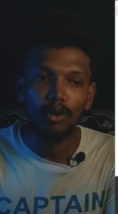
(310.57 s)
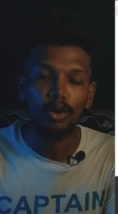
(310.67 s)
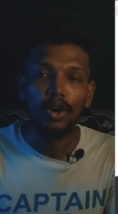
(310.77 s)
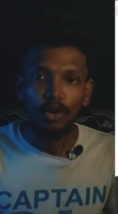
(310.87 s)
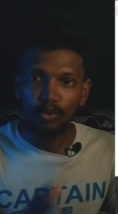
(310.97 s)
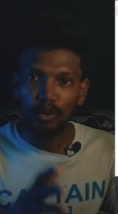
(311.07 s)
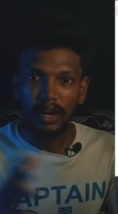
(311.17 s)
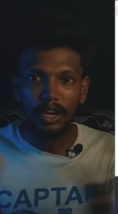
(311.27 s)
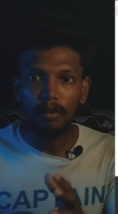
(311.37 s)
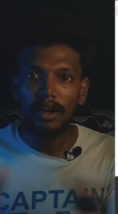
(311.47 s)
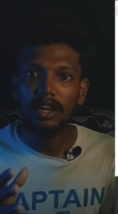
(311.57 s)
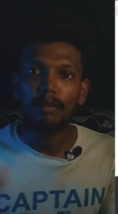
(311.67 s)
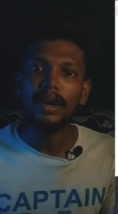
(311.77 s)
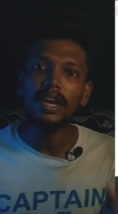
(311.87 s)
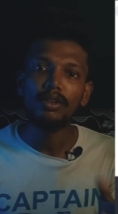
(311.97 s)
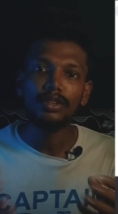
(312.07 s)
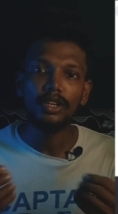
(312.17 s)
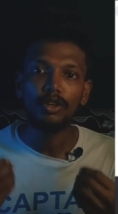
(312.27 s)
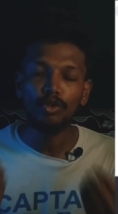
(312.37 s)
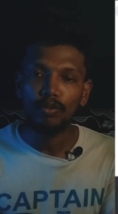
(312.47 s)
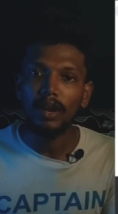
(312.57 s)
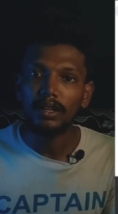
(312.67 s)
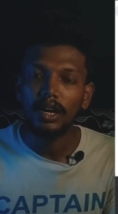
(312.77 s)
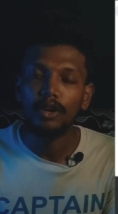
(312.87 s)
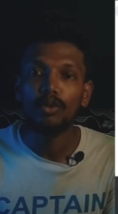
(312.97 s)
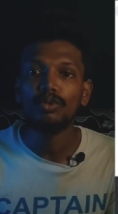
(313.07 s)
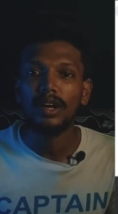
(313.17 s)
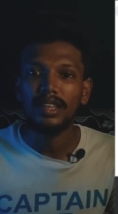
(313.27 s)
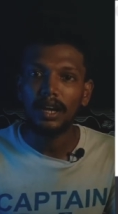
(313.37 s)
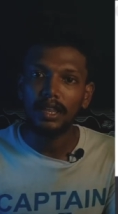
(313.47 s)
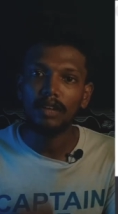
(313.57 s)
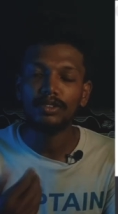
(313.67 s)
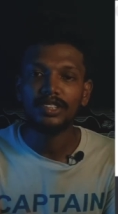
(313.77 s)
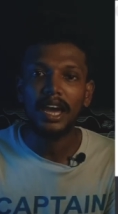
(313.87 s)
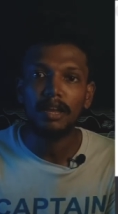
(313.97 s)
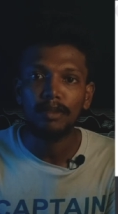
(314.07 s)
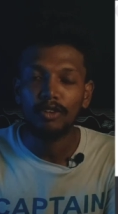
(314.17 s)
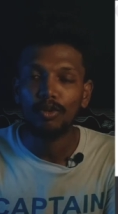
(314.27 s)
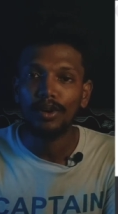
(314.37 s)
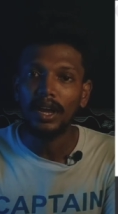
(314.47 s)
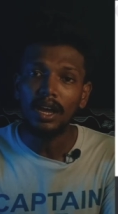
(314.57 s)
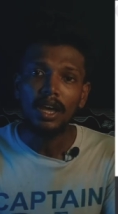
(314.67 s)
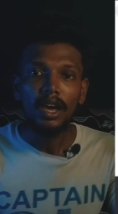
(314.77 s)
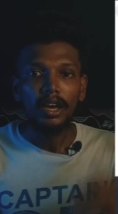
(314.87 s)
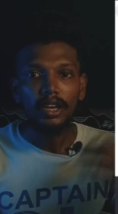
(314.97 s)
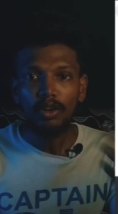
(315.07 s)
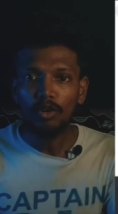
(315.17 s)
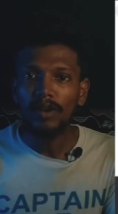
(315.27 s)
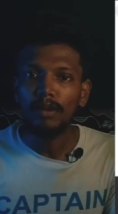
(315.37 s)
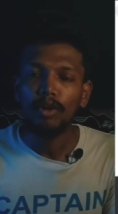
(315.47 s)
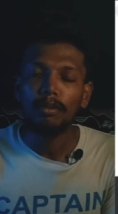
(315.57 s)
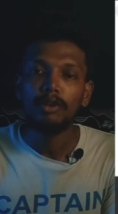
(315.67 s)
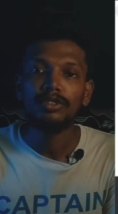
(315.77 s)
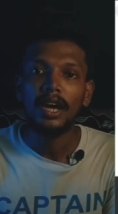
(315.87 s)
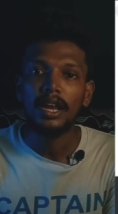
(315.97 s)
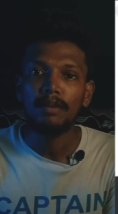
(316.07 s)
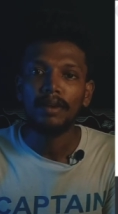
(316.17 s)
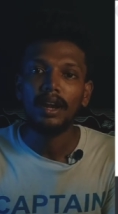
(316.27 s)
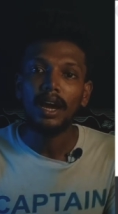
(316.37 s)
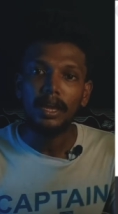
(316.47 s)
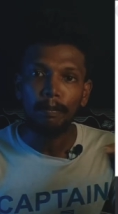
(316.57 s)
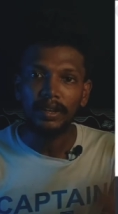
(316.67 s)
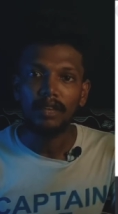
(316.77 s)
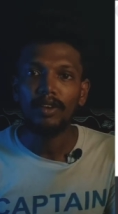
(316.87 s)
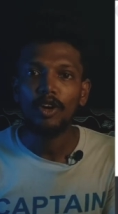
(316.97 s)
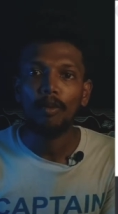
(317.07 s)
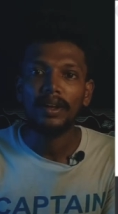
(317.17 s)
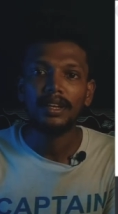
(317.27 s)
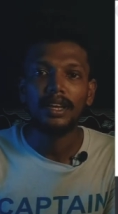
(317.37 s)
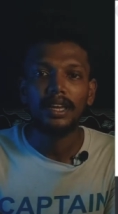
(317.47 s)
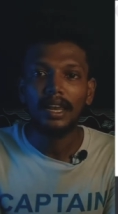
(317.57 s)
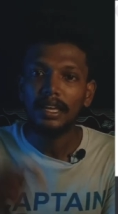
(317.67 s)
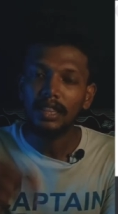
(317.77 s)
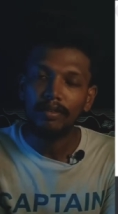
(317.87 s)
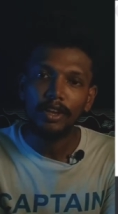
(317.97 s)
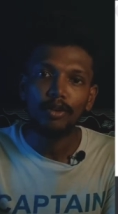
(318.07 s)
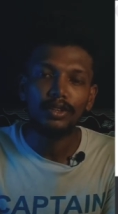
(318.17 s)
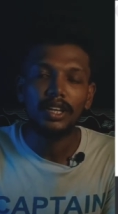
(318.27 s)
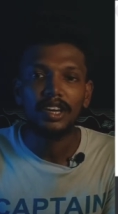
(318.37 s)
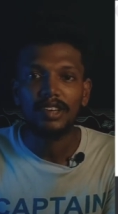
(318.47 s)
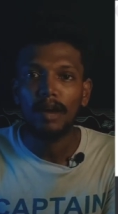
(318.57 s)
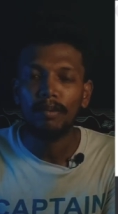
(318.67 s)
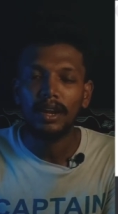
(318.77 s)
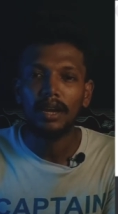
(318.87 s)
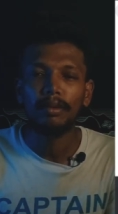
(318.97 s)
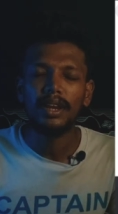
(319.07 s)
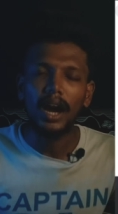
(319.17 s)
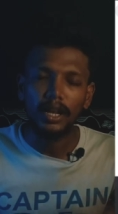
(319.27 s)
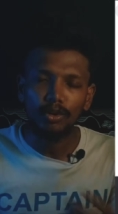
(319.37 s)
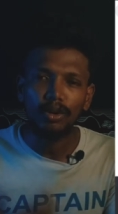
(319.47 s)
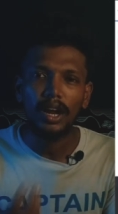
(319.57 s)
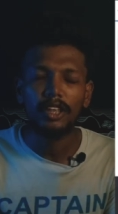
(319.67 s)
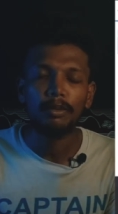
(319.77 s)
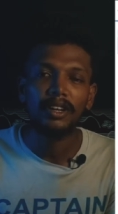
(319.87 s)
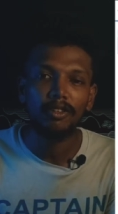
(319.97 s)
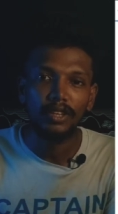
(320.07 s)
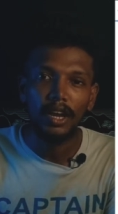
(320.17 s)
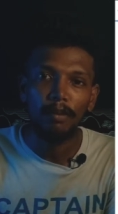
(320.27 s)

ஆகும் ஸோ ரெண்டு பேருக்குமே இது வந்து யூஸ்ஃபுல்லாக தான் இருக்கும் ஸோ அதனால தான் வந்து ஷேரிங் பண்ண சொல்கிறேன் இன்னொரு வழி மூலமாகவும் ஷேரிங் பண்ணலாம் இப்போ இந்த வீடியோவை பார்த்துக்கிட்டீங்கன்னா இந்த வீடியோ வந்து நீங்கள் ஷேர் பண்ணீங்க அப்படின்னா அது ஒரு நாலஞ்சு பேருக்கு வந்து